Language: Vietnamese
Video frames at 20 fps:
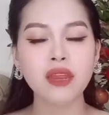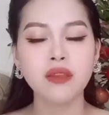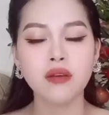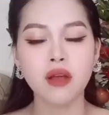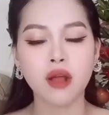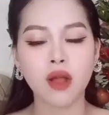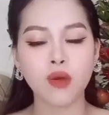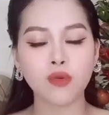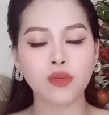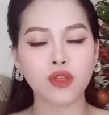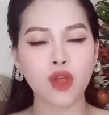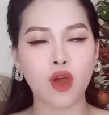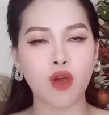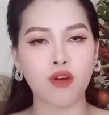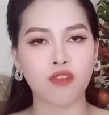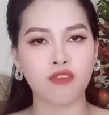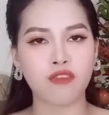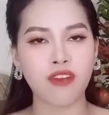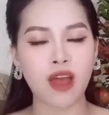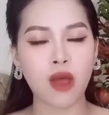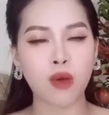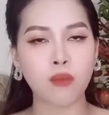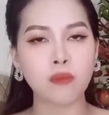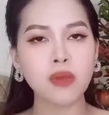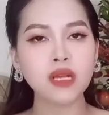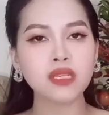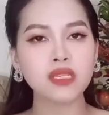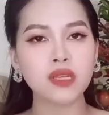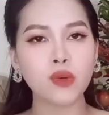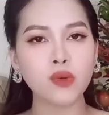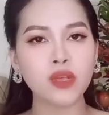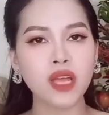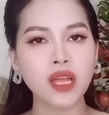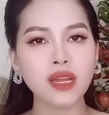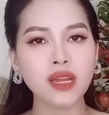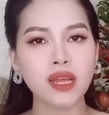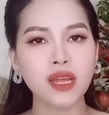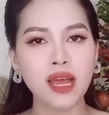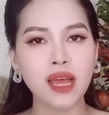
đưa cậu nhỏ vào mức sâu nhất,